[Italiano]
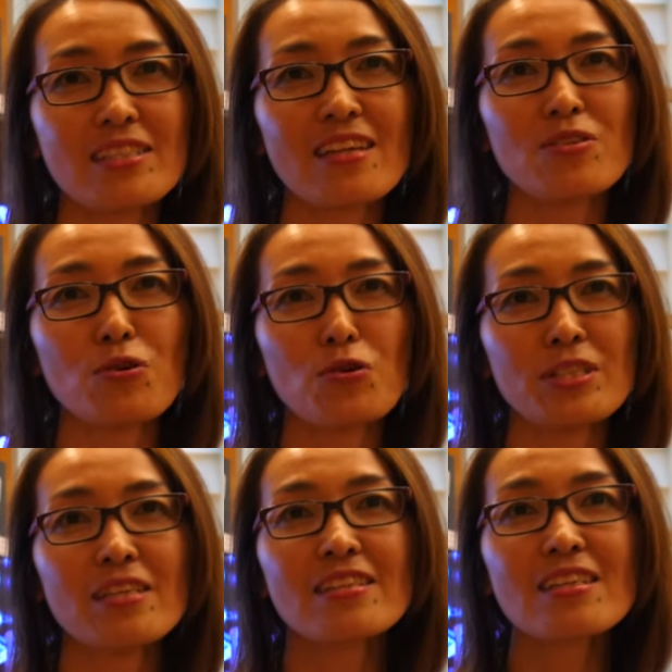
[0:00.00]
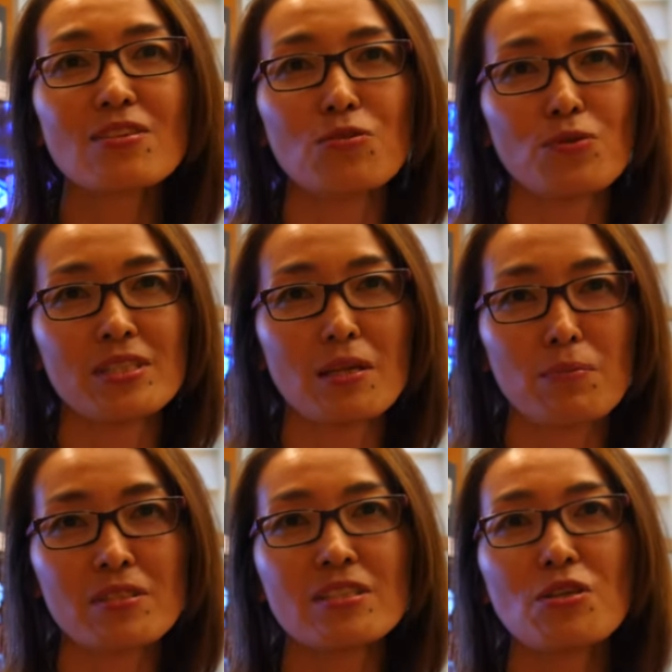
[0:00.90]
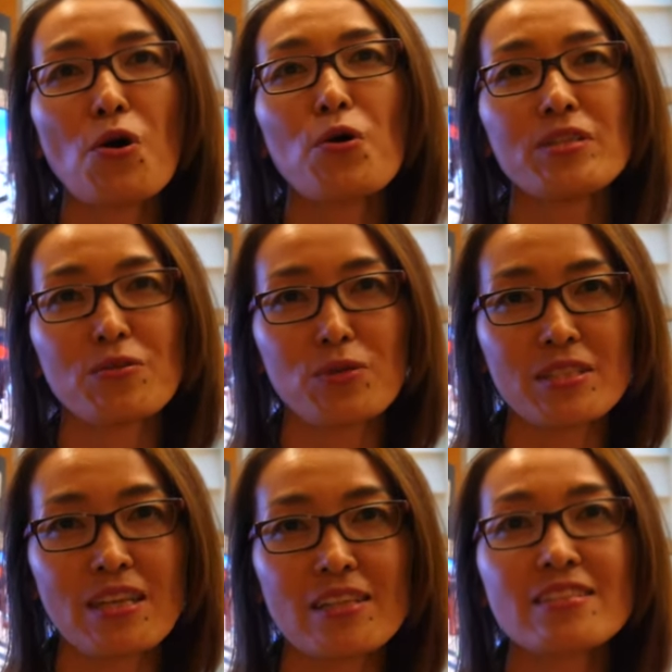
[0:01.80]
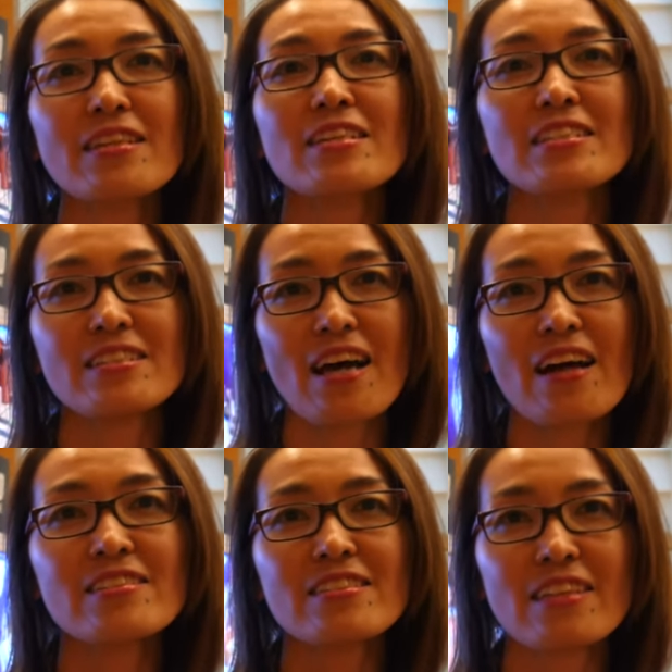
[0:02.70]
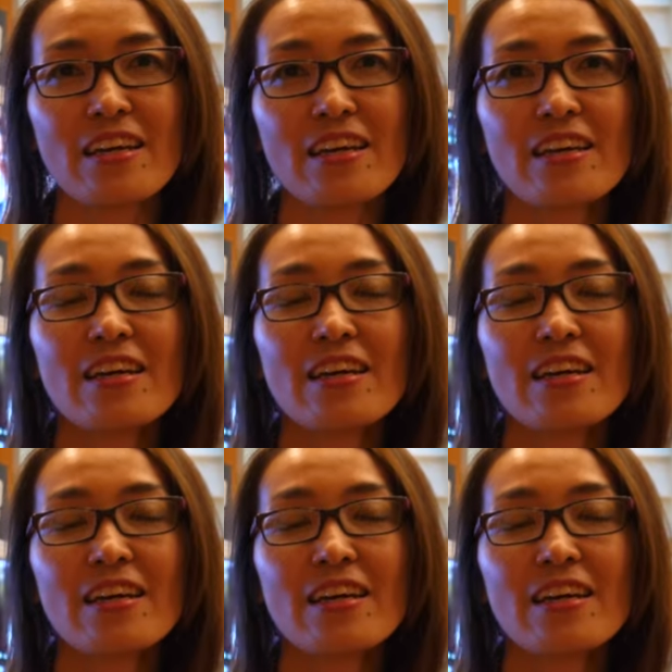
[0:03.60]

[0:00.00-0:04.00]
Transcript: stato sentito questa passione, questa interessante